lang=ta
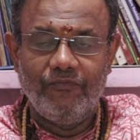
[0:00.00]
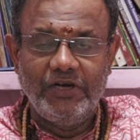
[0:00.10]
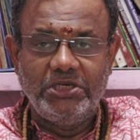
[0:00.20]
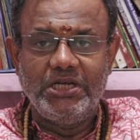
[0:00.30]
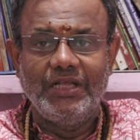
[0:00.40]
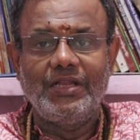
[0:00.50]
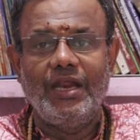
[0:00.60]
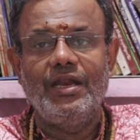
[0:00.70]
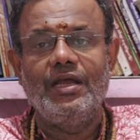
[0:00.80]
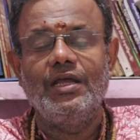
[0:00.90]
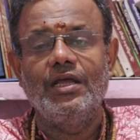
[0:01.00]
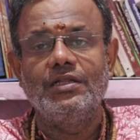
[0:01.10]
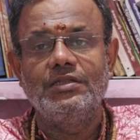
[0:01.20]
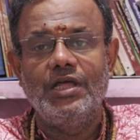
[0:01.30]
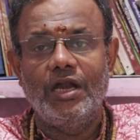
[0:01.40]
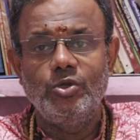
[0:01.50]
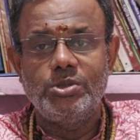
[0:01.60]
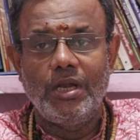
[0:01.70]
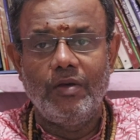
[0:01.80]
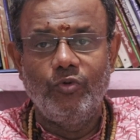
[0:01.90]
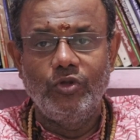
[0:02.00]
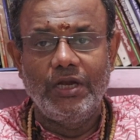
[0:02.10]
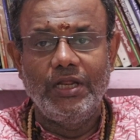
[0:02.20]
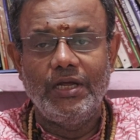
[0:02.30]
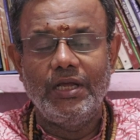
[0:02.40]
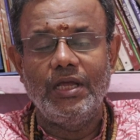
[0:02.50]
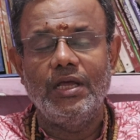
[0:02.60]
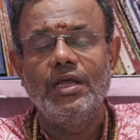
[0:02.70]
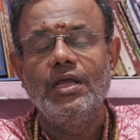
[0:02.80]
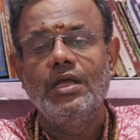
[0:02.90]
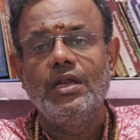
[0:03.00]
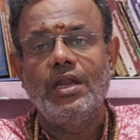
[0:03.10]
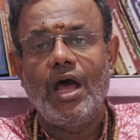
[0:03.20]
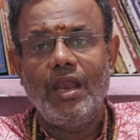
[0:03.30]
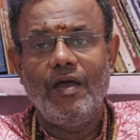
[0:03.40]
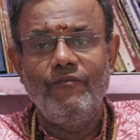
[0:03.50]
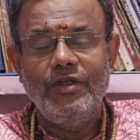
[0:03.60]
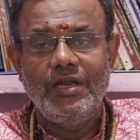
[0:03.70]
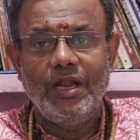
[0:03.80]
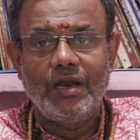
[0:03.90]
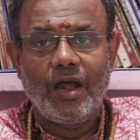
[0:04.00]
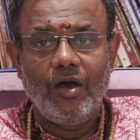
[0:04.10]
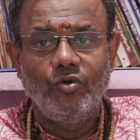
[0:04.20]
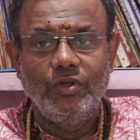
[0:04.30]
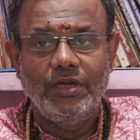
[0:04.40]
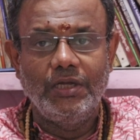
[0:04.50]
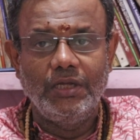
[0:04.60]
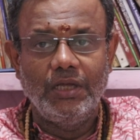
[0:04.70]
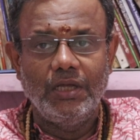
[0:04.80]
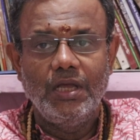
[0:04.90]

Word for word: விருட்சிகத்தில் இருக்குது தனுசில் புதன் இருக்குது நாலாம் வீட்டில் ராகு இருக்குது